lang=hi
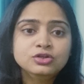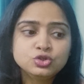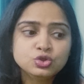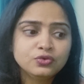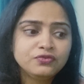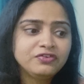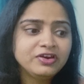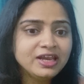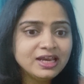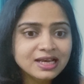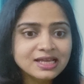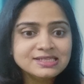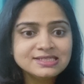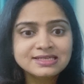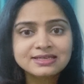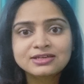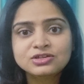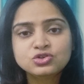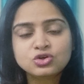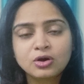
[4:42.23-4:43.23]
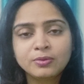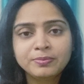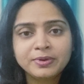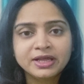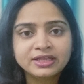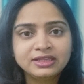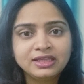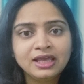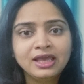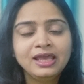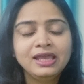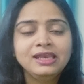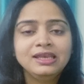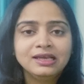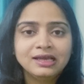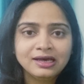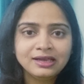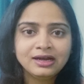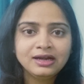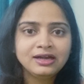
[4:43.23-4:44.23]
जो फ्री की जॉब रहती है
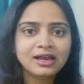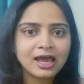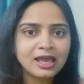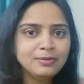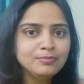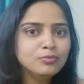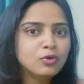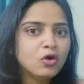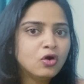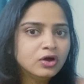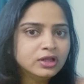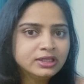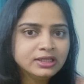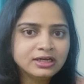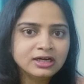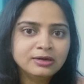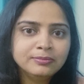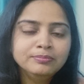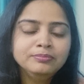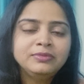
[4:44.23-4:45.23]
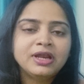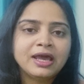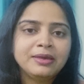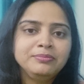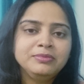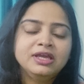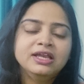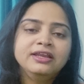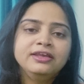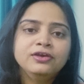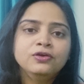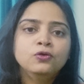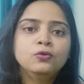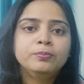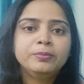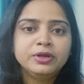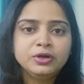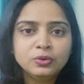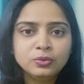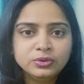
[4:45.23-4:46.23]
इनका ना टाइम बहुत कम टाइम के लिए
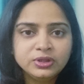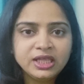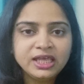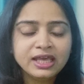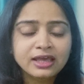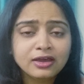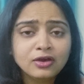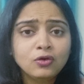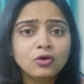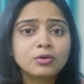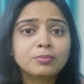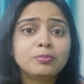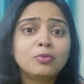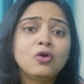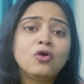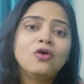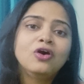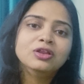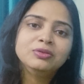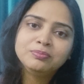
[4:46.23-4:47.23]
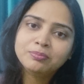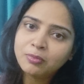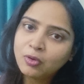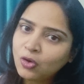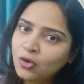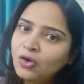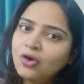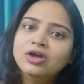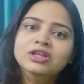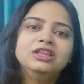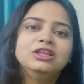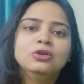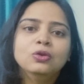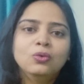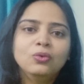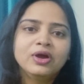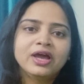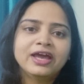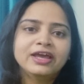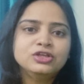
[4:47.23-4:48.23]
ओपन ओपन होती हैं और बहुत बहुत
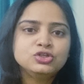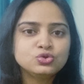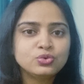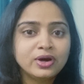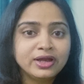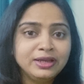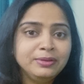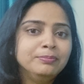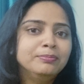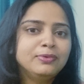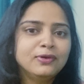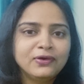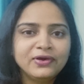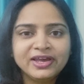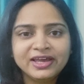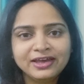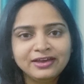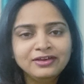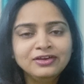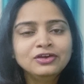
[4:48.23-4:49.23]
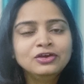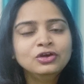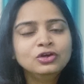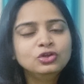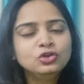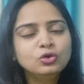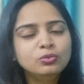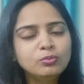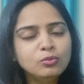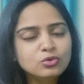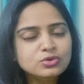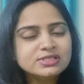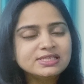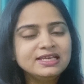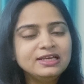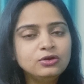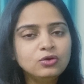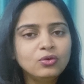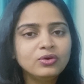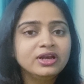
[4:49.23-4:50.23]
लोग हैं जो अनएम्प्लॉय हैं तो
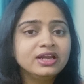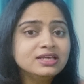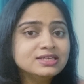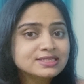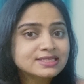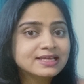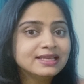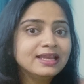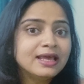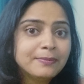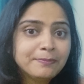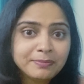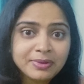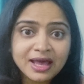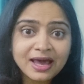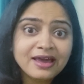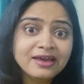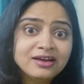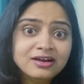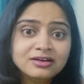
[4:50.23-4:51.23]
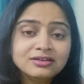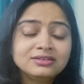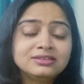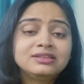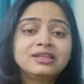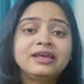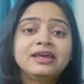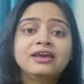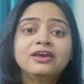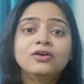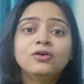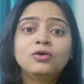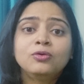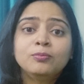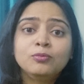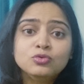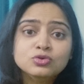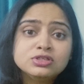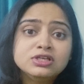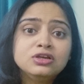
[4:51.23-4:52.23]
मोस्टली लोग ना इसके लिए अप्लाई करते हैं और
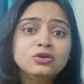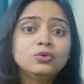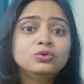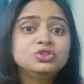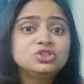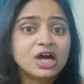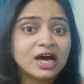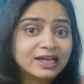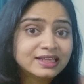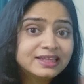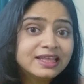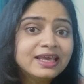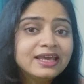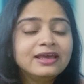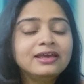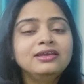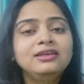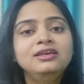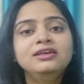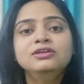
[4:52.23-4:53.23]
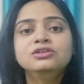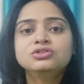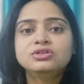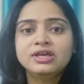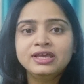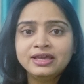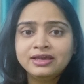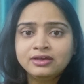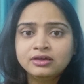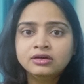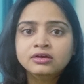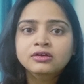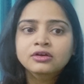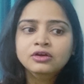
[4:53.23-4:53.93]
मोस्टली लोग चाहते हैं कि एक